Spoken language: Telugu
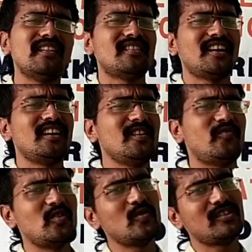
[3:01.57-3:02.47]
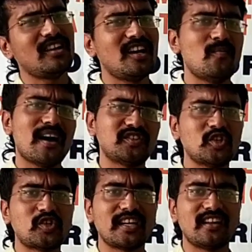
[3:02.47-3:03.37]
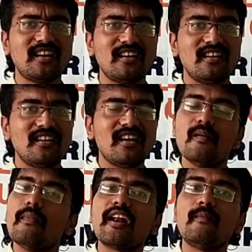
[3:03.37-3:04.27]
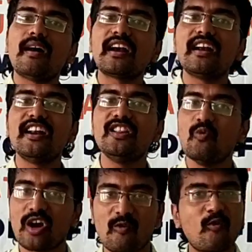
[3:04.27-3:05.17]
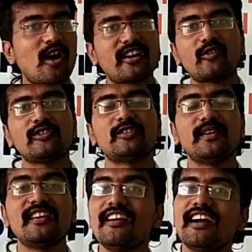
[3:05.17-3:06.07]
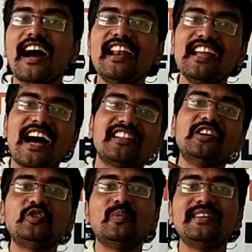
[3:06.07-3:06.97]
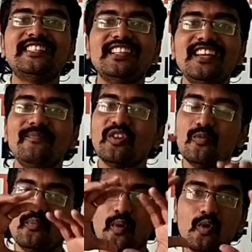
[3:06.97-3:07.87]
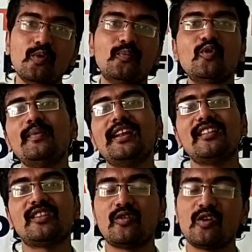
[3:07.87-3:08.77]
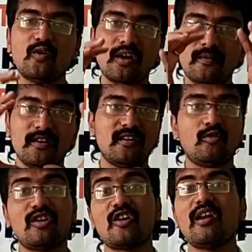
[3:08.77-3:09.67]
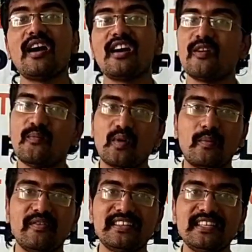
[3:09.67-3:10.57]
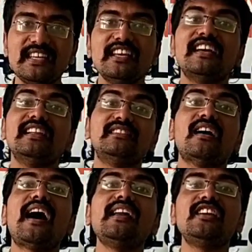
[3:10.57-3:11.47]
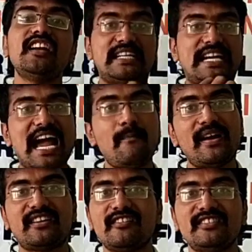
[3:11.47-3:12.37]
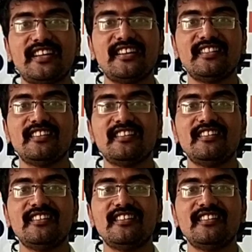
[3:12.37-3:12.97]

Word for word: ఇంతకంటే వినూతనంగా మార్చొచ్చు కదా మనం మాట్లాడింది ఒక వాటర్ కోసమే కానీ అతను చూపించింది భూ భూమిని అంతా ఒక గోళం ఒక గోళాకారం బొమ్మ వేసి దానికి ట్యాప్ పెట్టడం జరిగింది